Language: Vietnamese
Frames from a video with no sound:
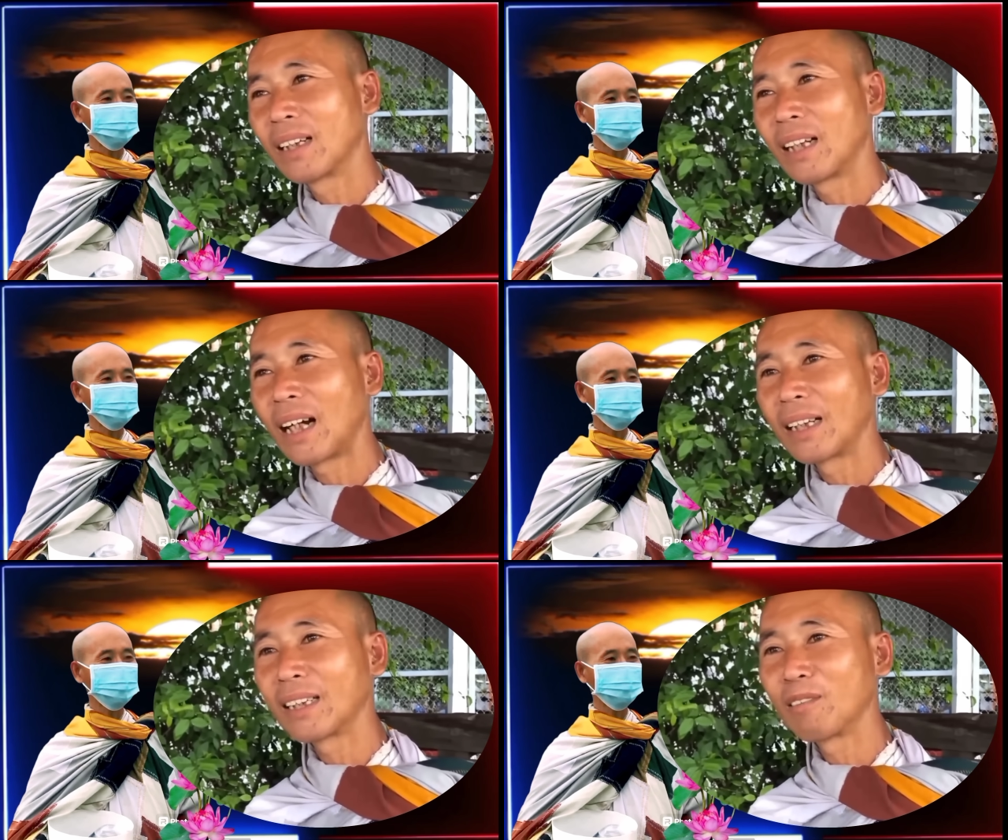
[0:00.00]
cái
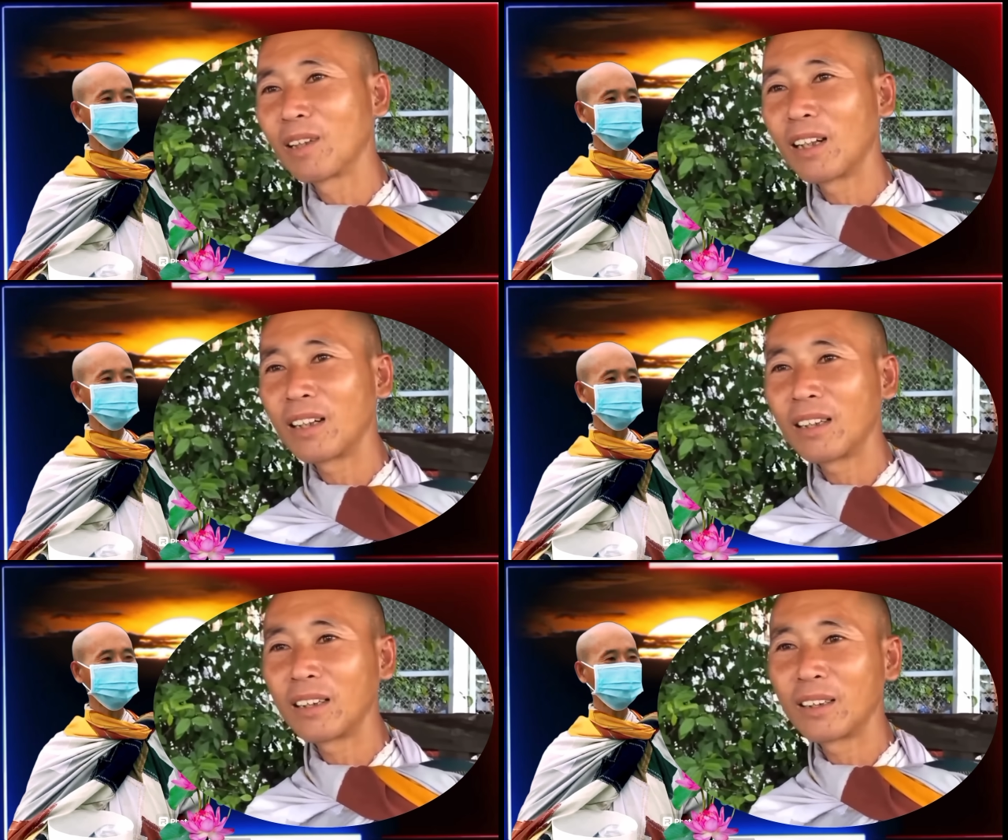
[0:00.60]
hành không
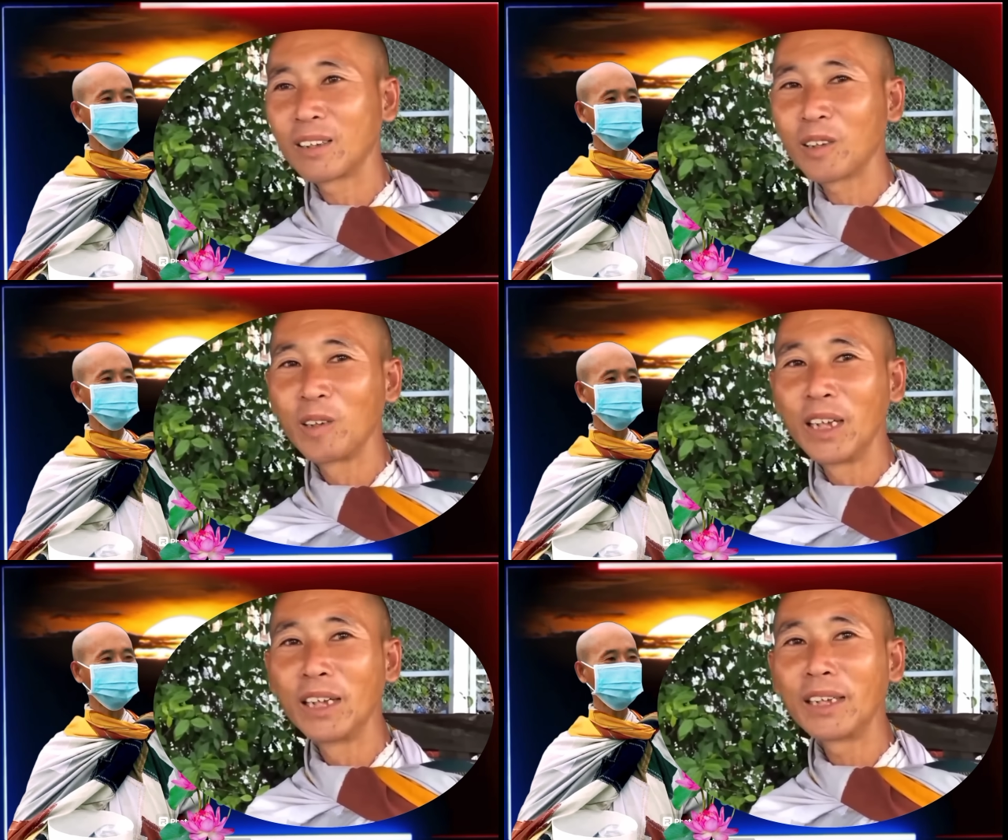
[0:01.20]
có
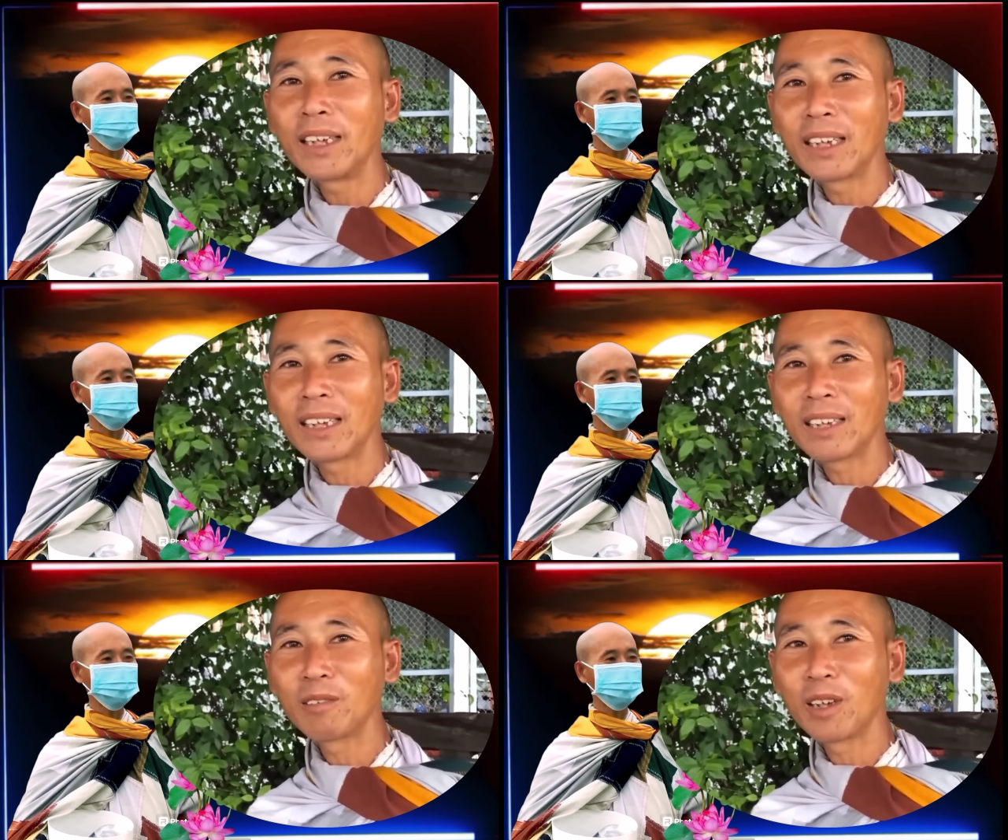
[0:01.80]
chỗ ở đó,
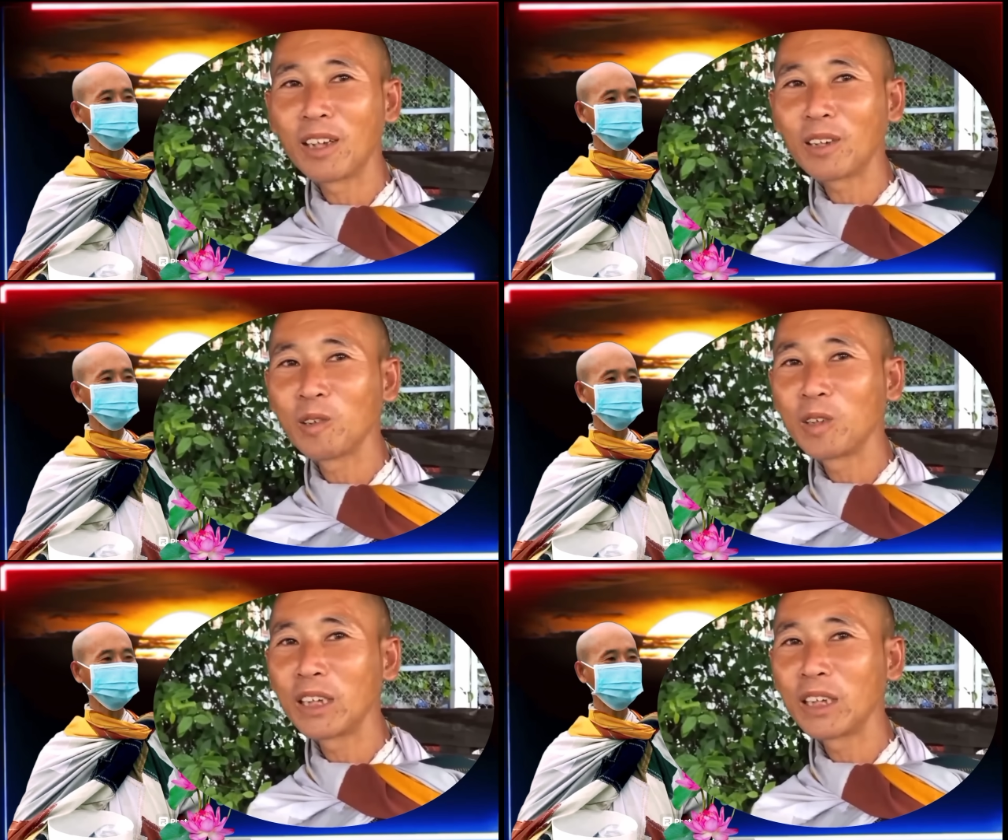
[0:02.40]
không có